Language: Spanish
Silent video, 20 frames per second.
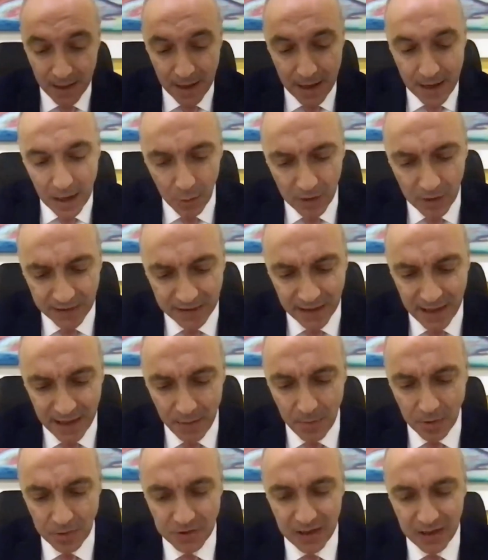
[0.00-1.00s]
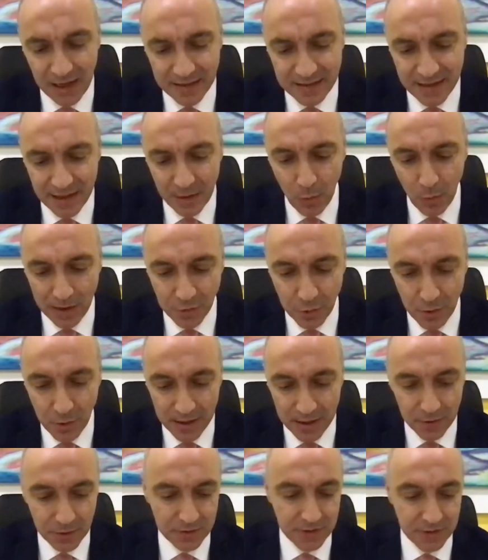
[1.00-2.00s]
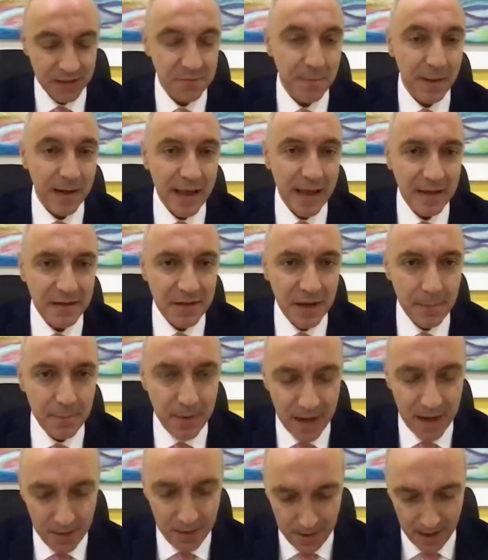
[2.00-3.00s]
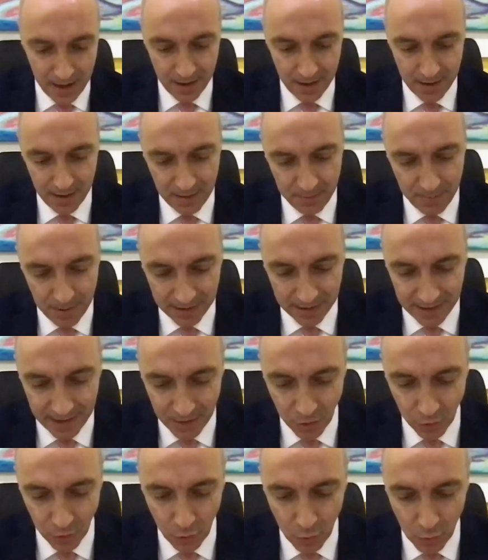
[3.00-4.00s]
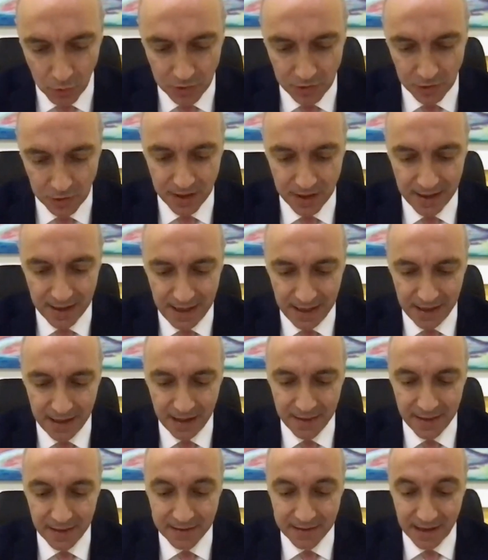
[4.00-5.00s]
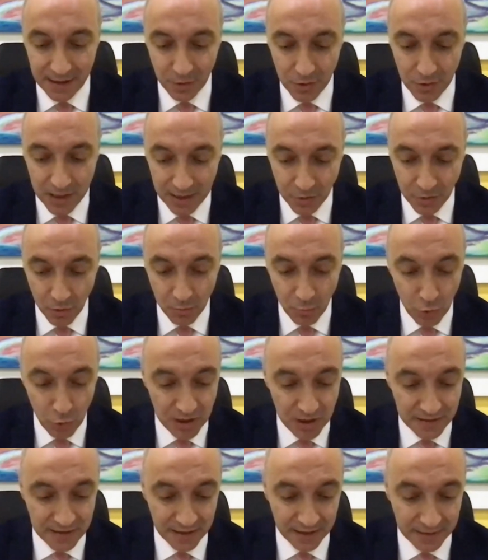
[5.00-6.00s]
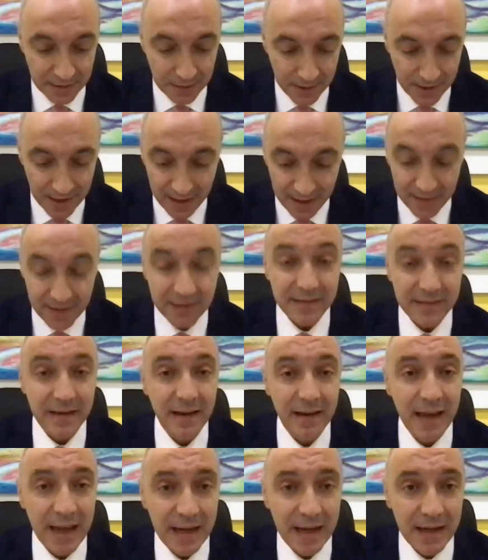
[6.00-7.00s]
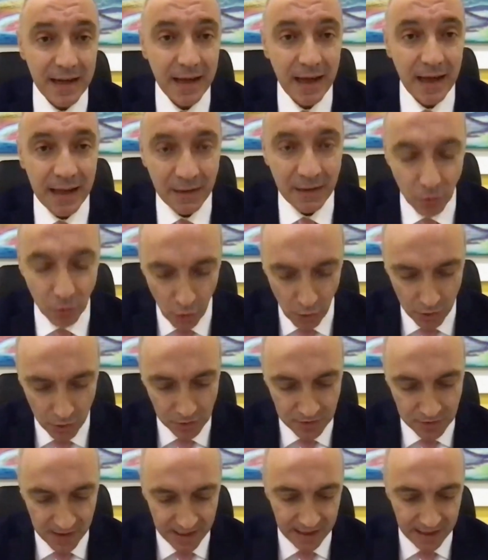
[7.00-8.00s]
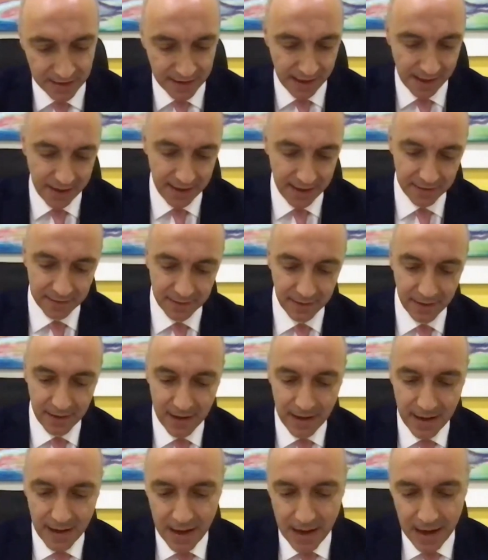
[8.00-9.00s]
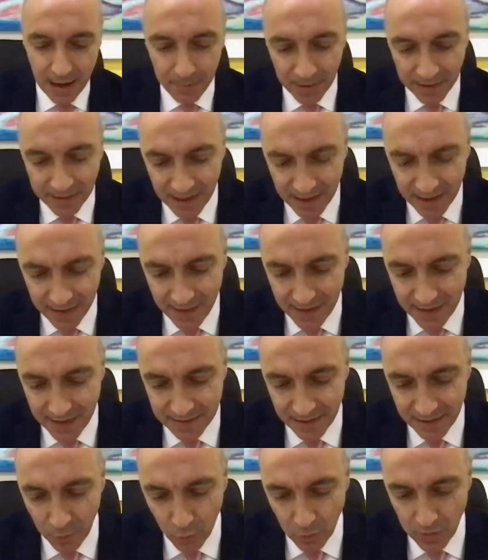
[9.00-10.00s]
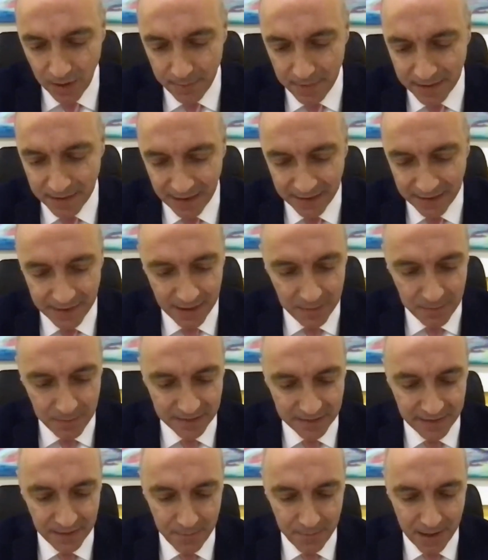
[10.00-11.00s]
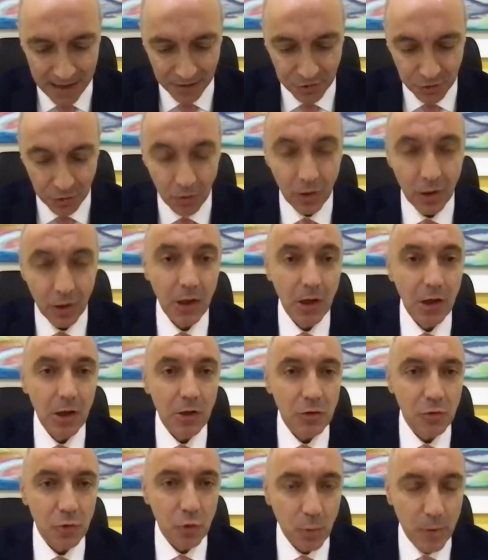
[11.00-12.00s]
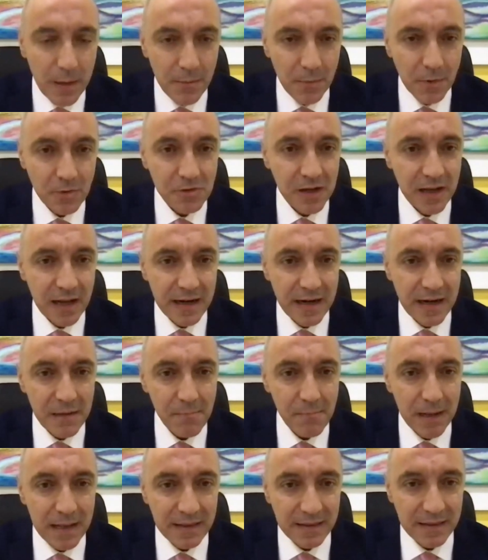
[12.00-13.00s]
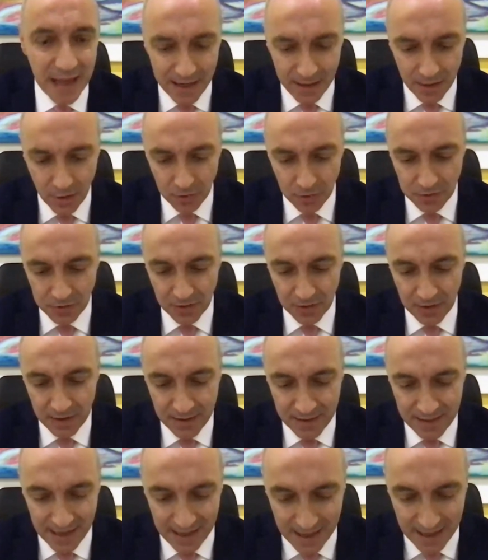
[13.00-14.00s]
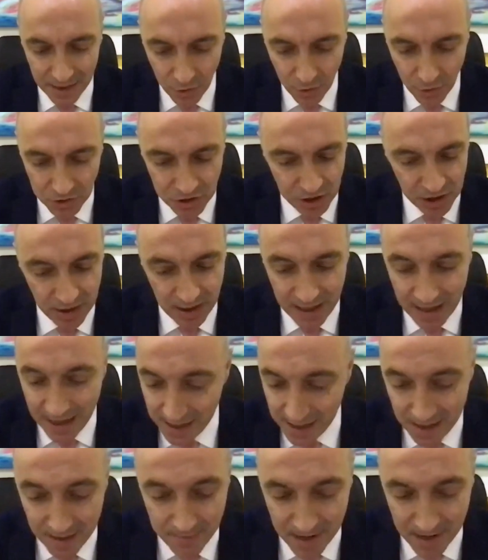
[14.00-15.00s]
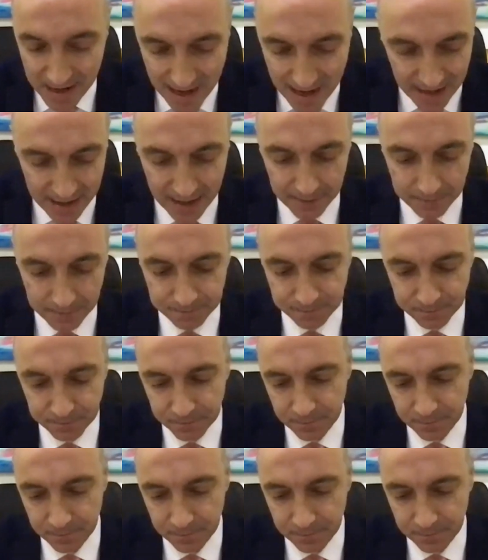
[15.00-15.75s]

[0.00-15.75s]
Aunque teníamos casi cuatro años de experiencia previa impartiendo cursos en línea y desarrollando muchas actividades en entornos digitales, a partir de la segunda mitad del mes de marzo tuvimos que reinventarnos de la noche a la mañana.